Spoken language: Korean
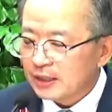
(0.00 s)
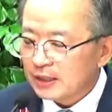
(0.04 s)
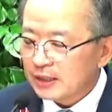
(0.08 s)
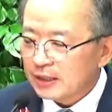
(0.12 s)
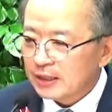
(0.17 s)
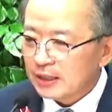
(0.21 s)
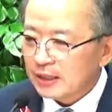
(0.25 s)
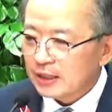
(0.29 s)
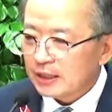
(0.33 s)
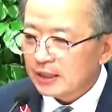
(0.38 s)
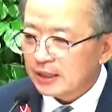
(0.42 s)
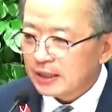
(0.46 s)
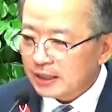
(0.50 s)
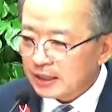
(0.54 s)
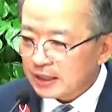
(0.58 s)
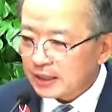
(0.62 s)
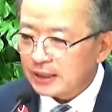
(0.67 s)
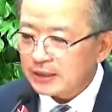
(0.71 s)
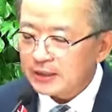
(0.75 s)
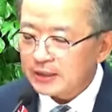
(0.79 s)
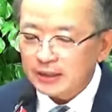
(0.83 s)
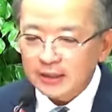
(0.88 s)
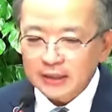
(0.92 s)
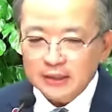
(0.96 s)

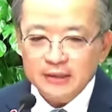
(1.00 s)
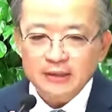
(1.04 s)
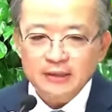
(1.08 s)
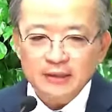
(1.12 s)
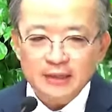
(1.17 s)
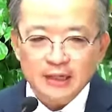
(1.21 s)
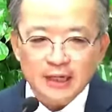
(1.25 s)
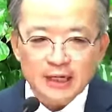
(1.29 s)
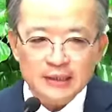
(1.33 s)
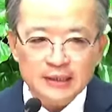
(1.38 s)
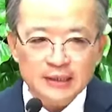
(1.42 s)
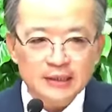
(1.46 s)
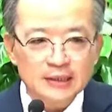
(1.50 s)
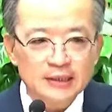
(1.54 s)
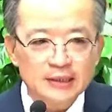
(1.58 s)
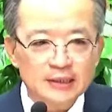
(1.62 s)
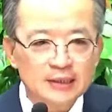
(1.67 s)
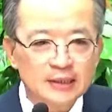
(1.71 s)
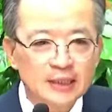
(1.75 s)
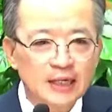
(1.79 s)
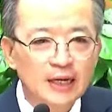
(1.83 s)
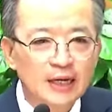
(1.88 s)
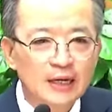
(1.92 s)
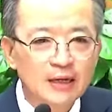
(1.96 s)
하나님께서 이끌어
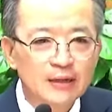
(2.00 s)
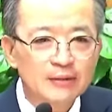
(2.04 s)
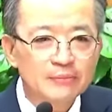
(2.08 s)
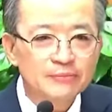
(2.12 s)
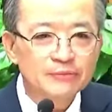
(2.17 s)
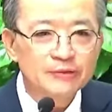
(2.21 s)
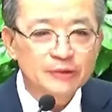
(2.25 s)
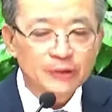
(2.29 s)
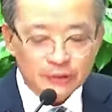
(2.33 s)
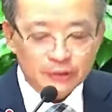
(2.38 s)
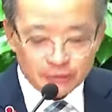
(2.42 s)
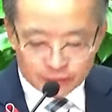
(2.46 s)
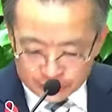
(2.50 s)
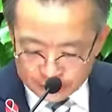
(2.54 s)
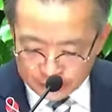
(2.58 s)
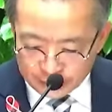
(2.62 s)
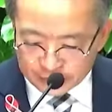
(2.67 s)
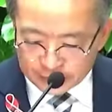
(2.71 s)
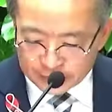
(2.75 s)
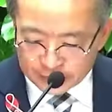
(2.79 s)
가시는가 무더운